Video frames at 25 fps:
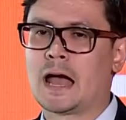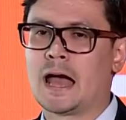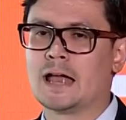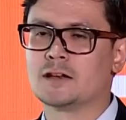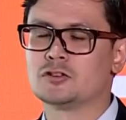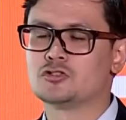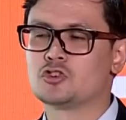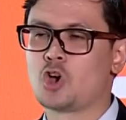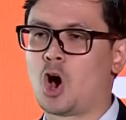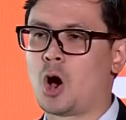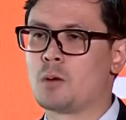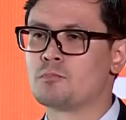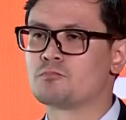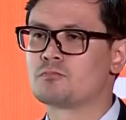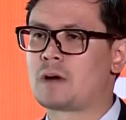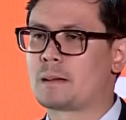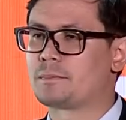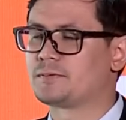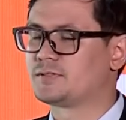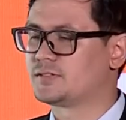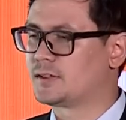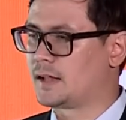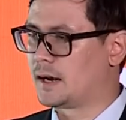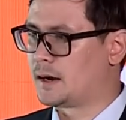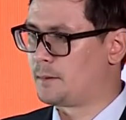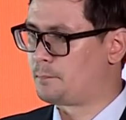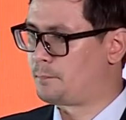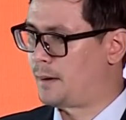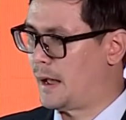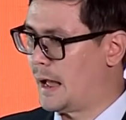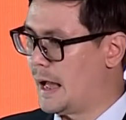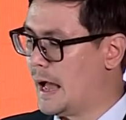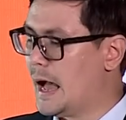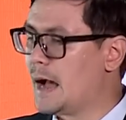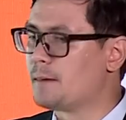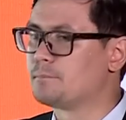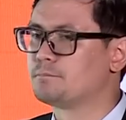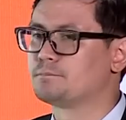การยอมรับสาร
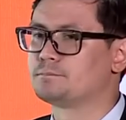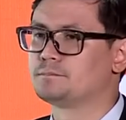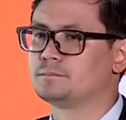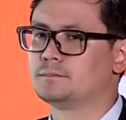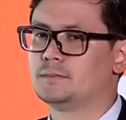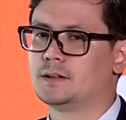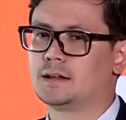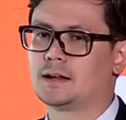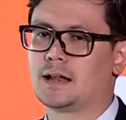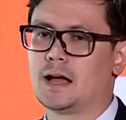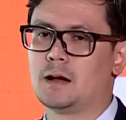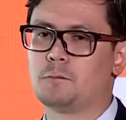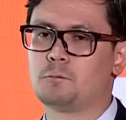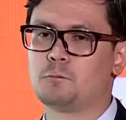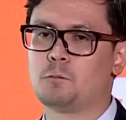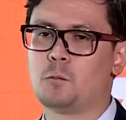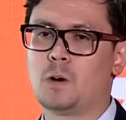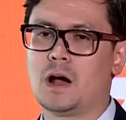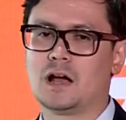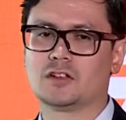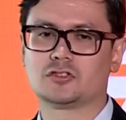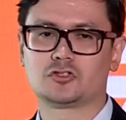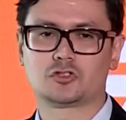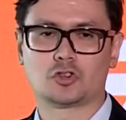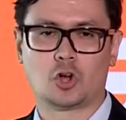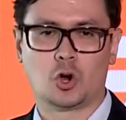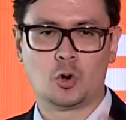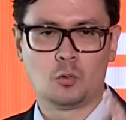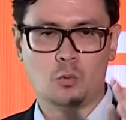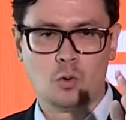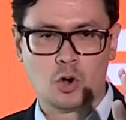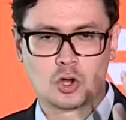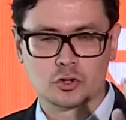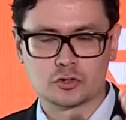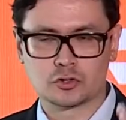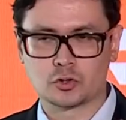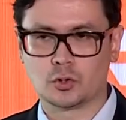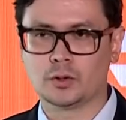ภาพนะครับว่าส
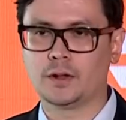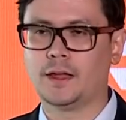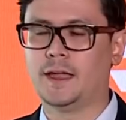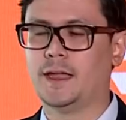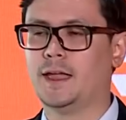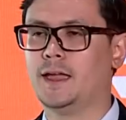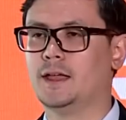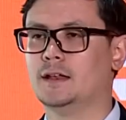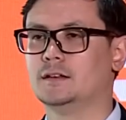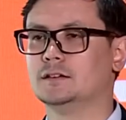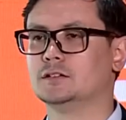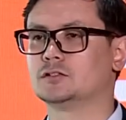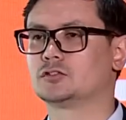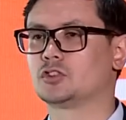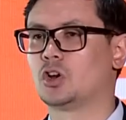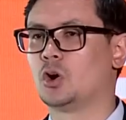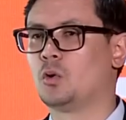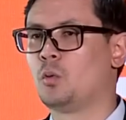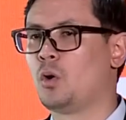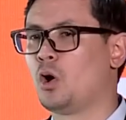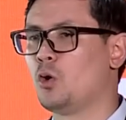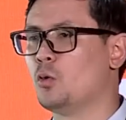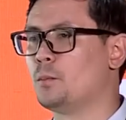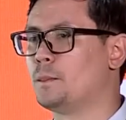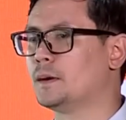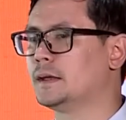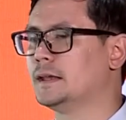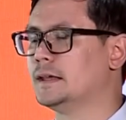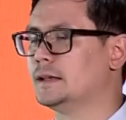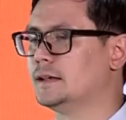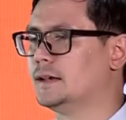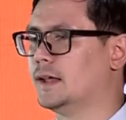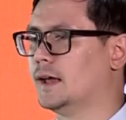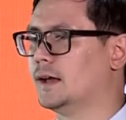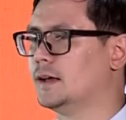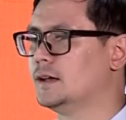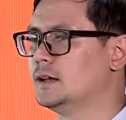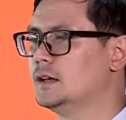วทรงเอหรือสวอุปกิ
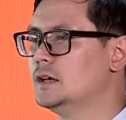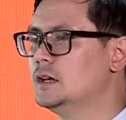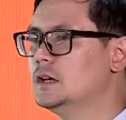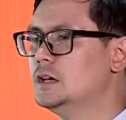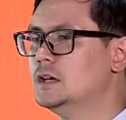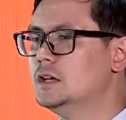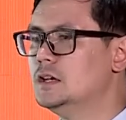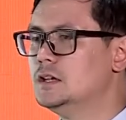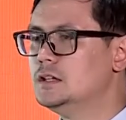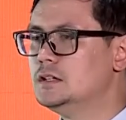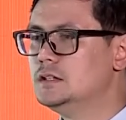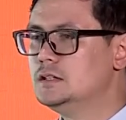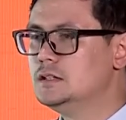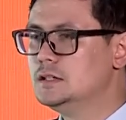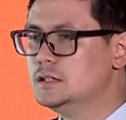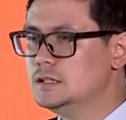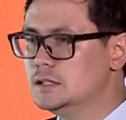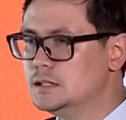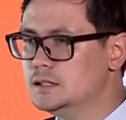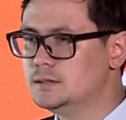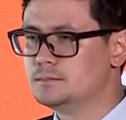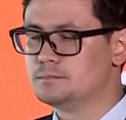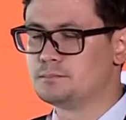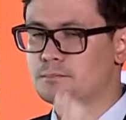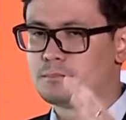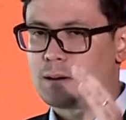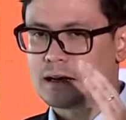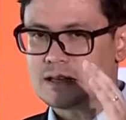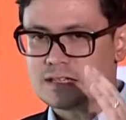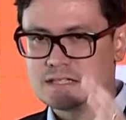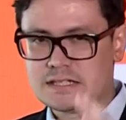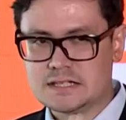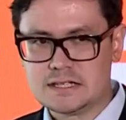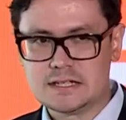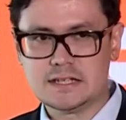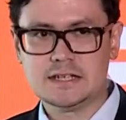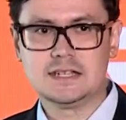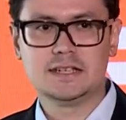จเนี่ยยื่นบัญ
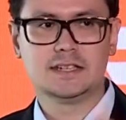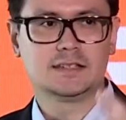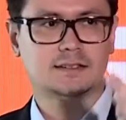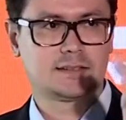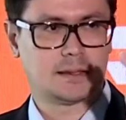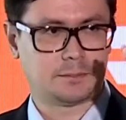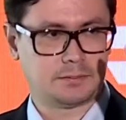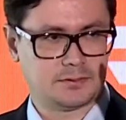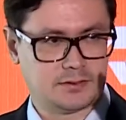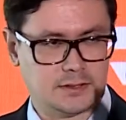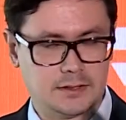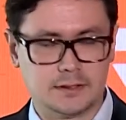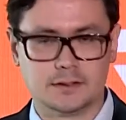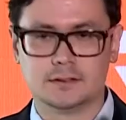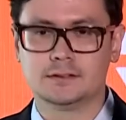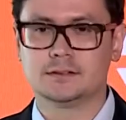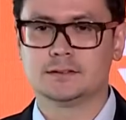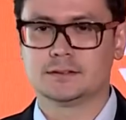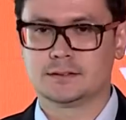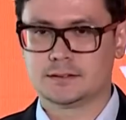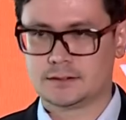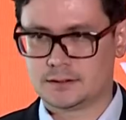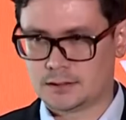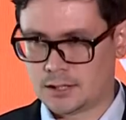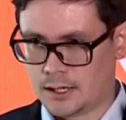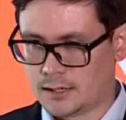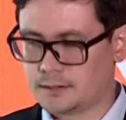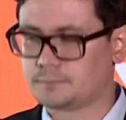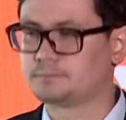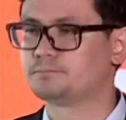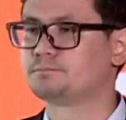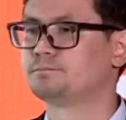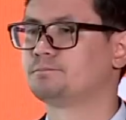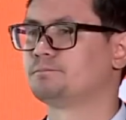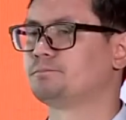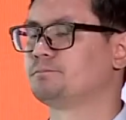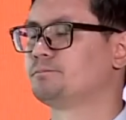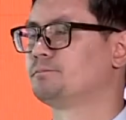ชีทรัพย์สินเท็จ
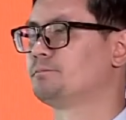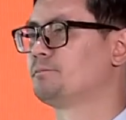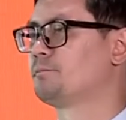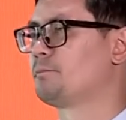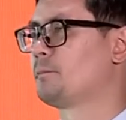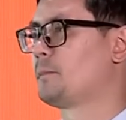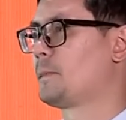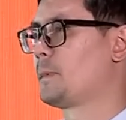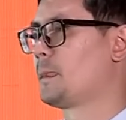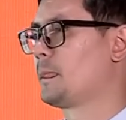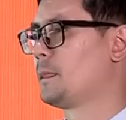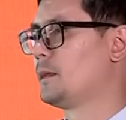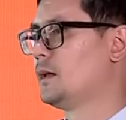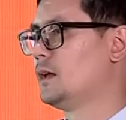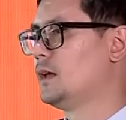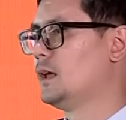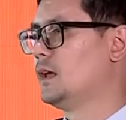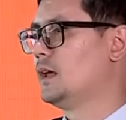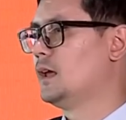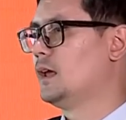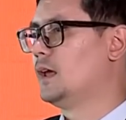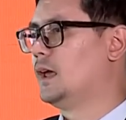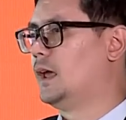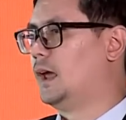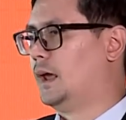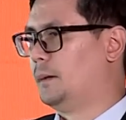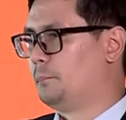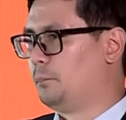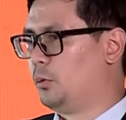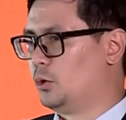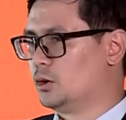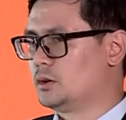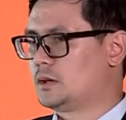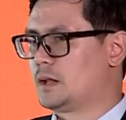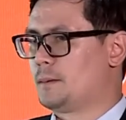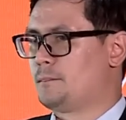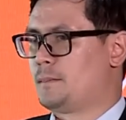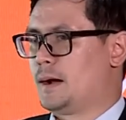เหตุ
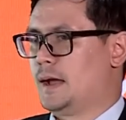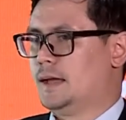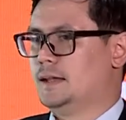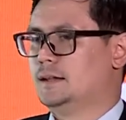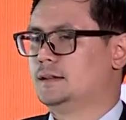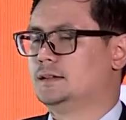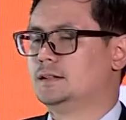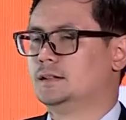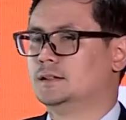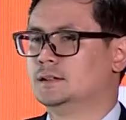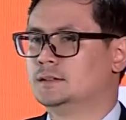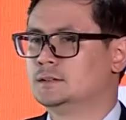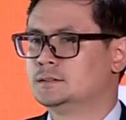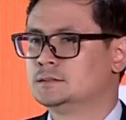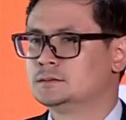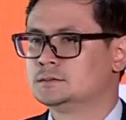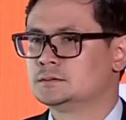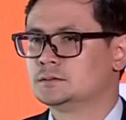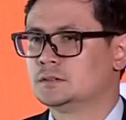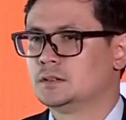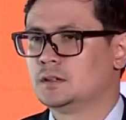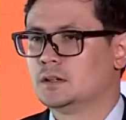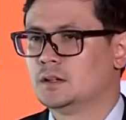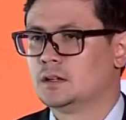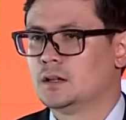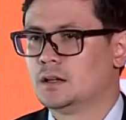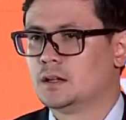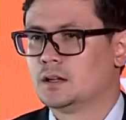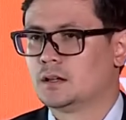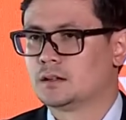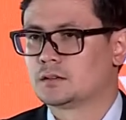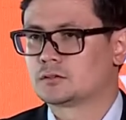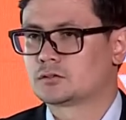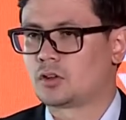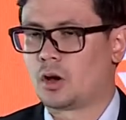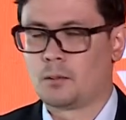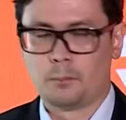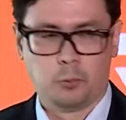ผลทำไมถึง
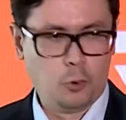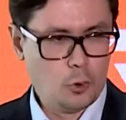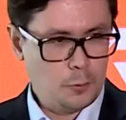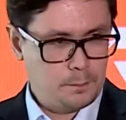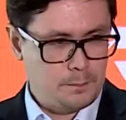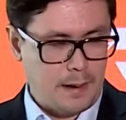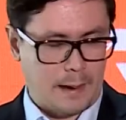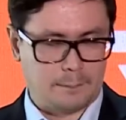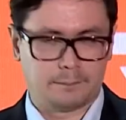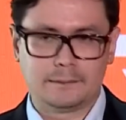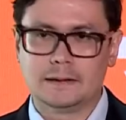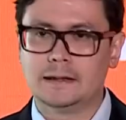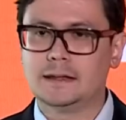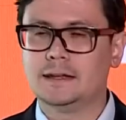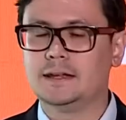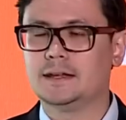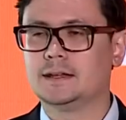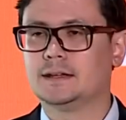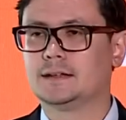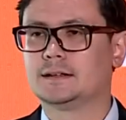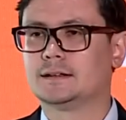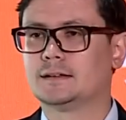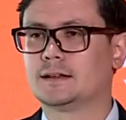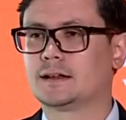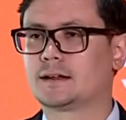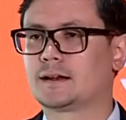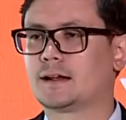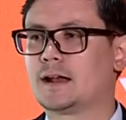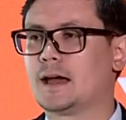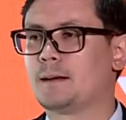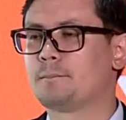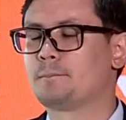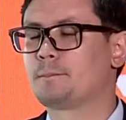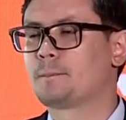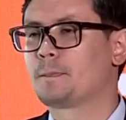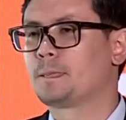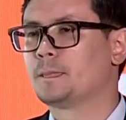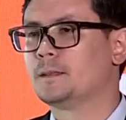ต้องพูดแบบนี้นะค
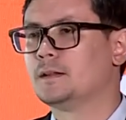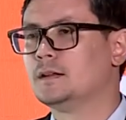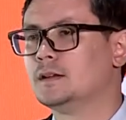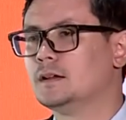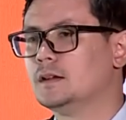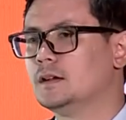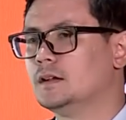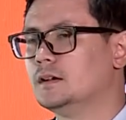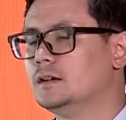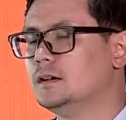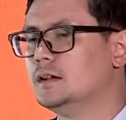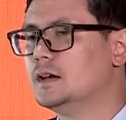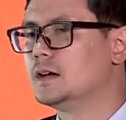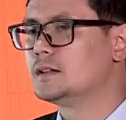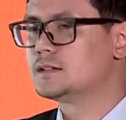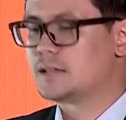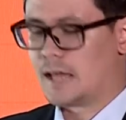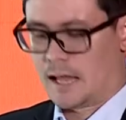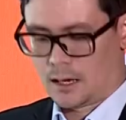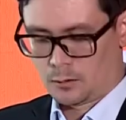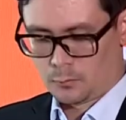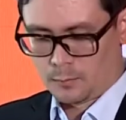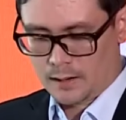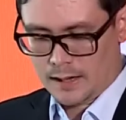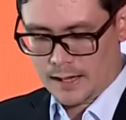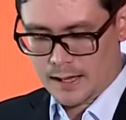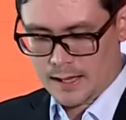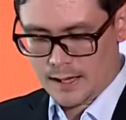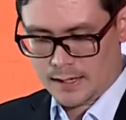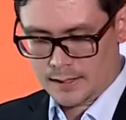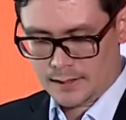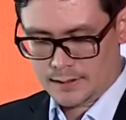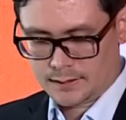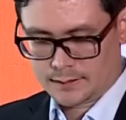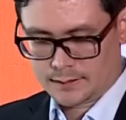รับ เนื่องจากว่า